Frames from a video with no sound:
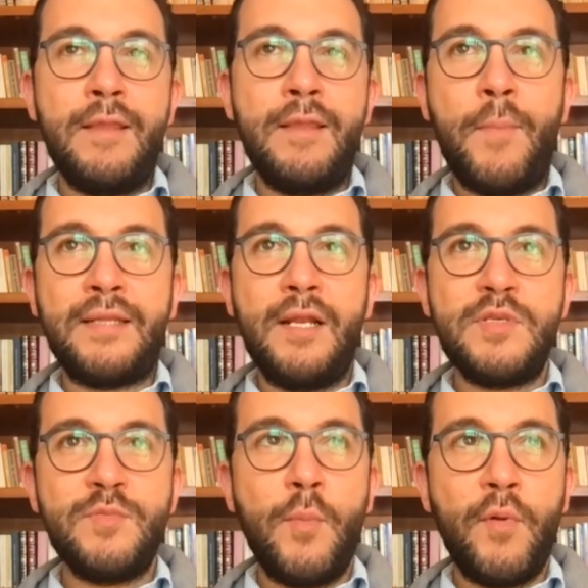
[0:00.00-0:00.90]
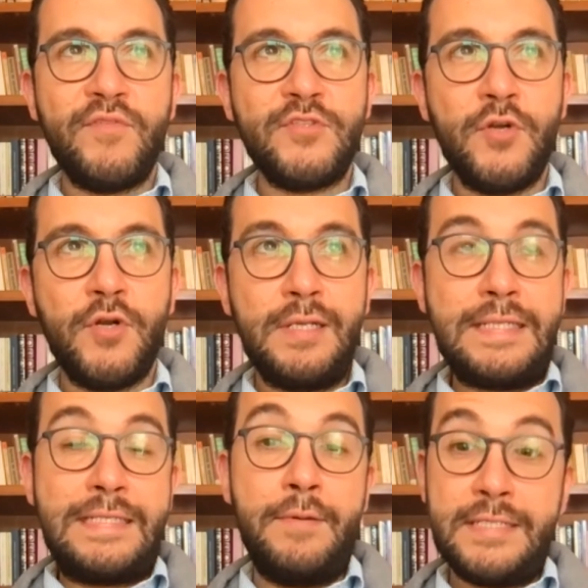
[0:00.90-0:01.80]
parte del mismo profesor,
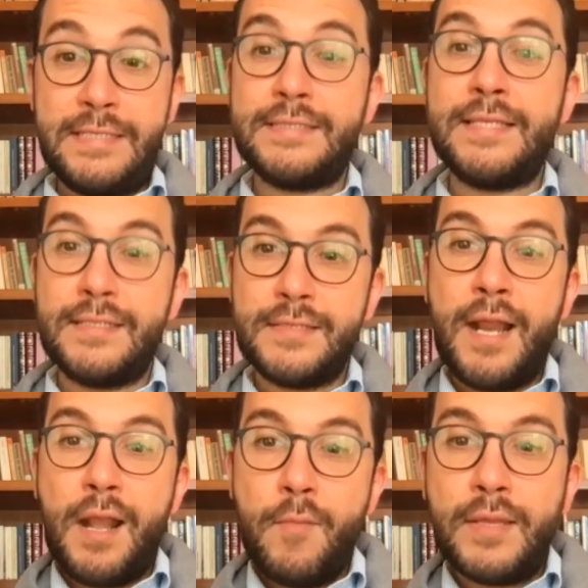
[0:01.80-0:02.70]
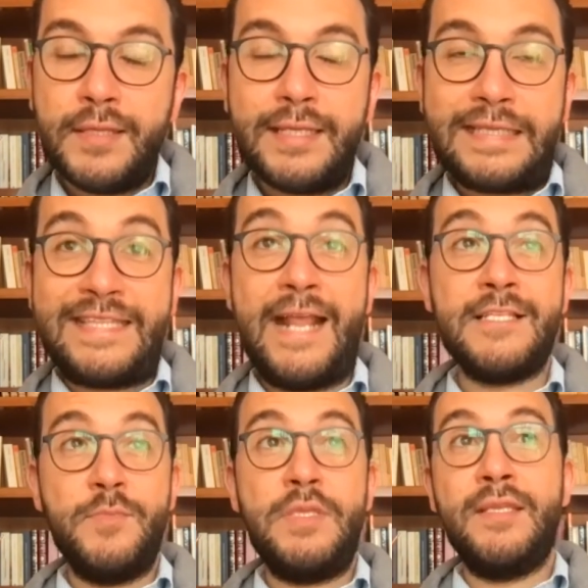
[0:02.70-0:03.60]
saber si estás realmente
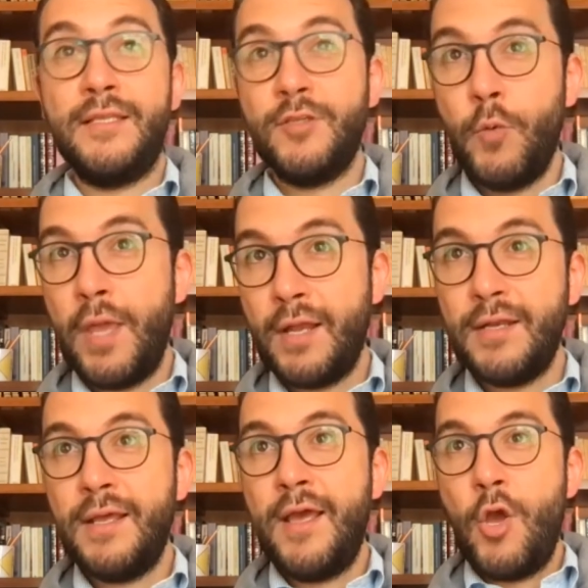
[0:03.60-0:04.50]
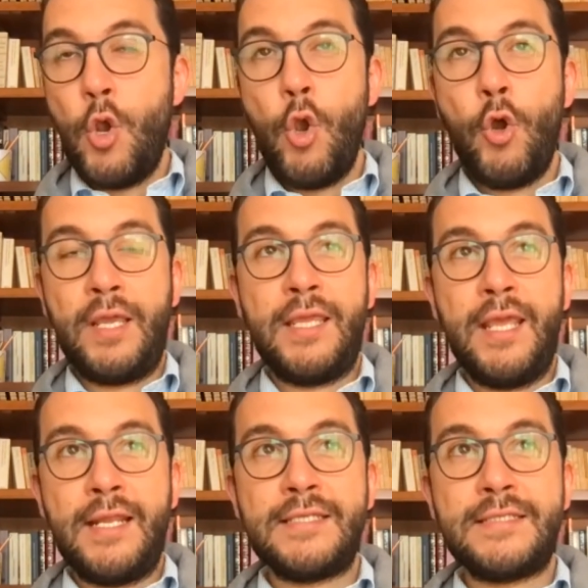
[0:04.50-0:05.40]
transmitiendo bien lo que
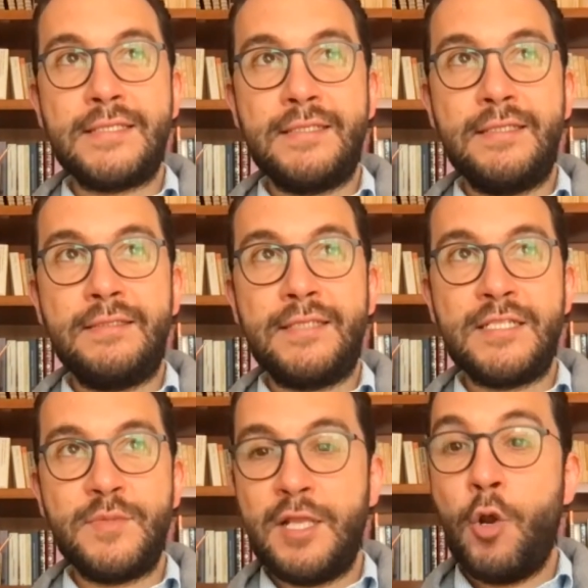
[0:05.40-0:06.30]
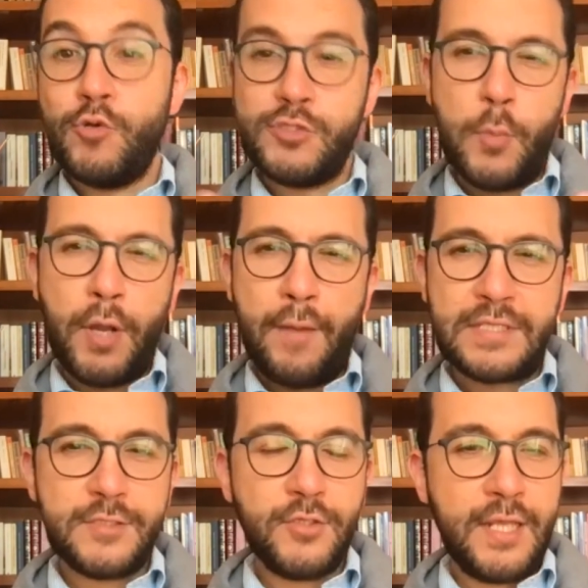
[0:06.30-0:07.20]
quieres eh, transmitir justo porque a
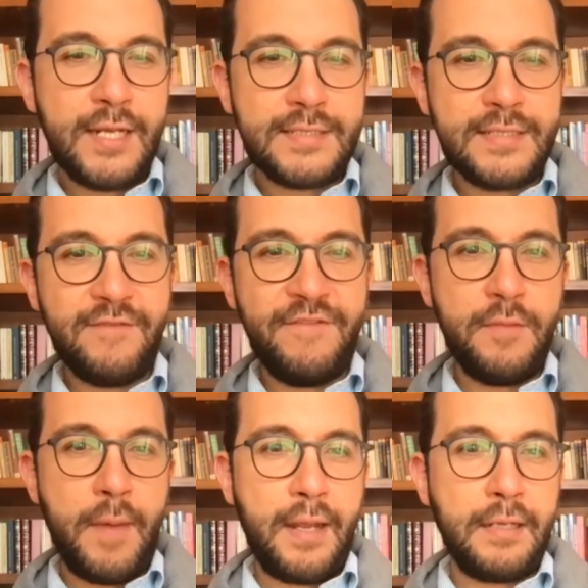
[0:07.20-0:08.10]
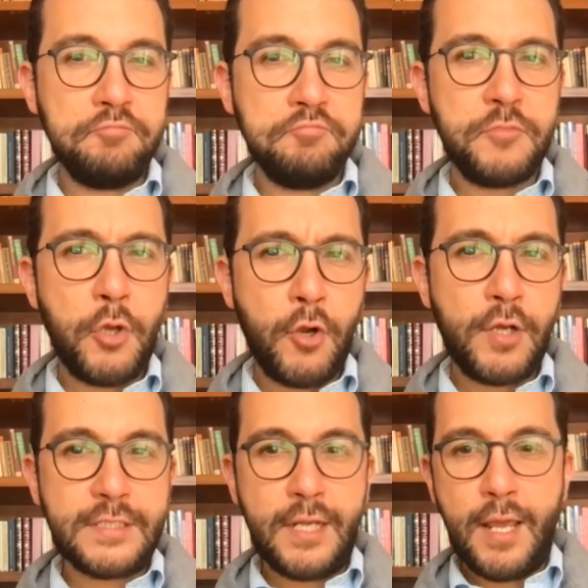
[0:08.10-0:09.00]
veces no tienes ese feedback. Yo creo que sería